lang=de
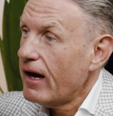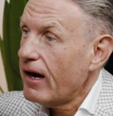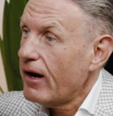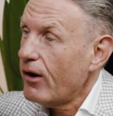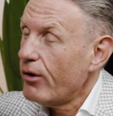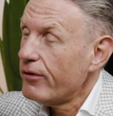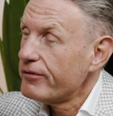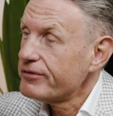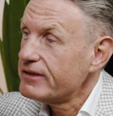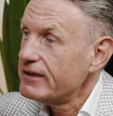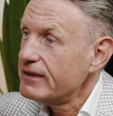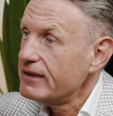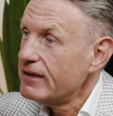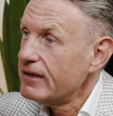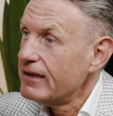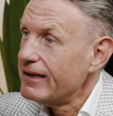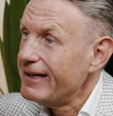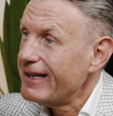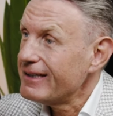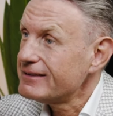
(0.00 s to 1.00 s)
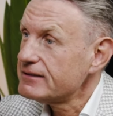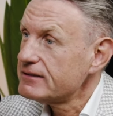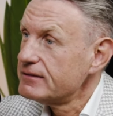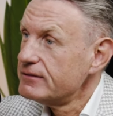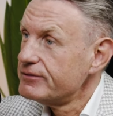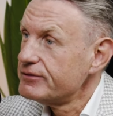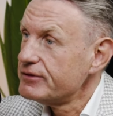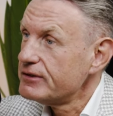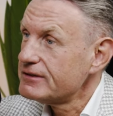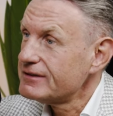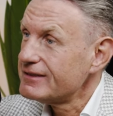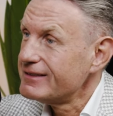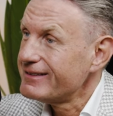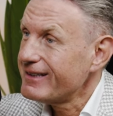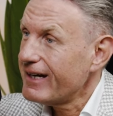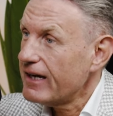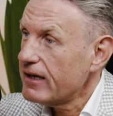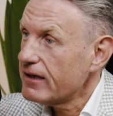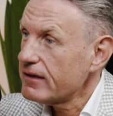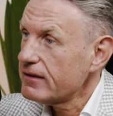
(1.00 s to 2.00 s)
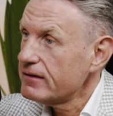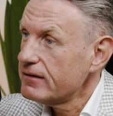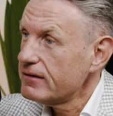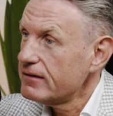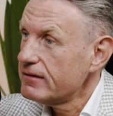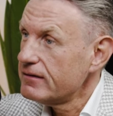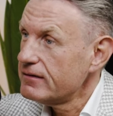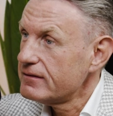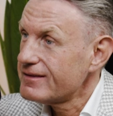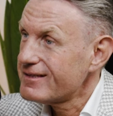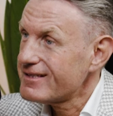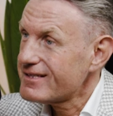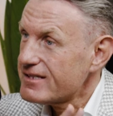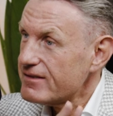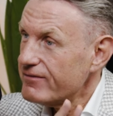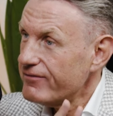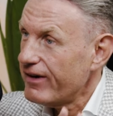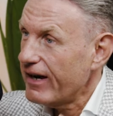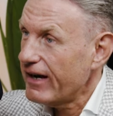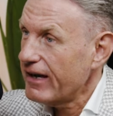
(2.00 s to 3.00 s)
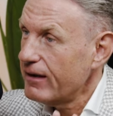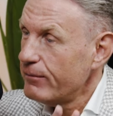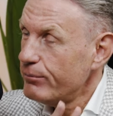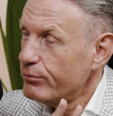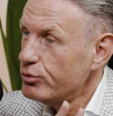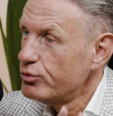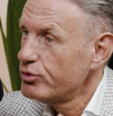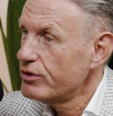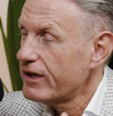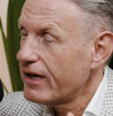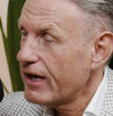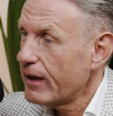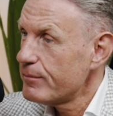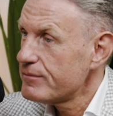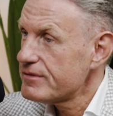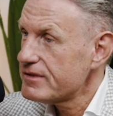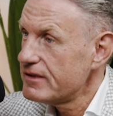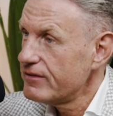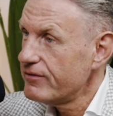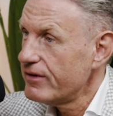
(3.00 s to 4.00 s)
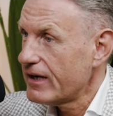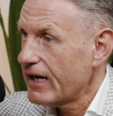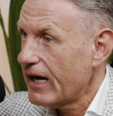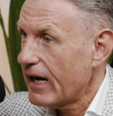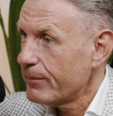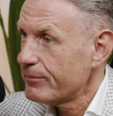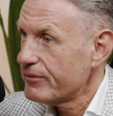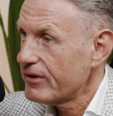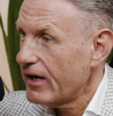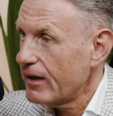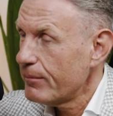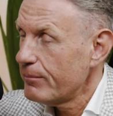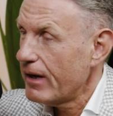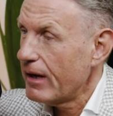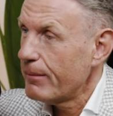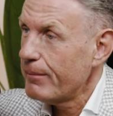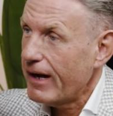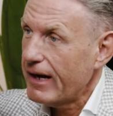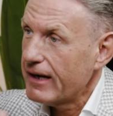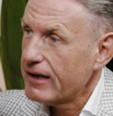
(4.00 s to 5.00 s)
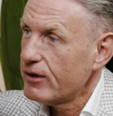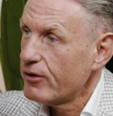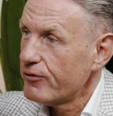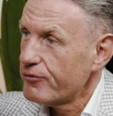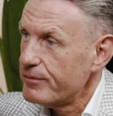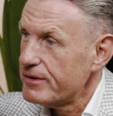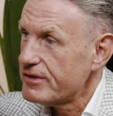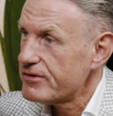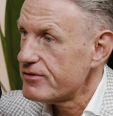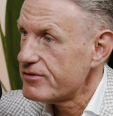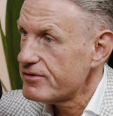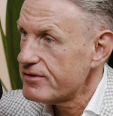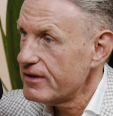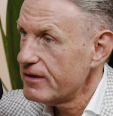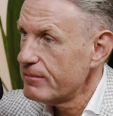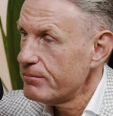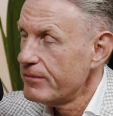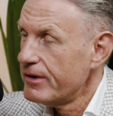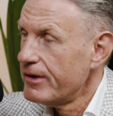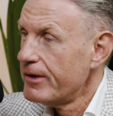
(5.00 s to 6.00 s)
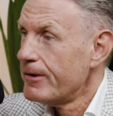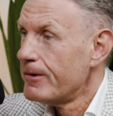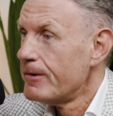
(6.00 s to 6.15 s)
auf die letzten 14 Tage, zwei Bootcamps, die wir gehabt haben, einmal Einkauf mit System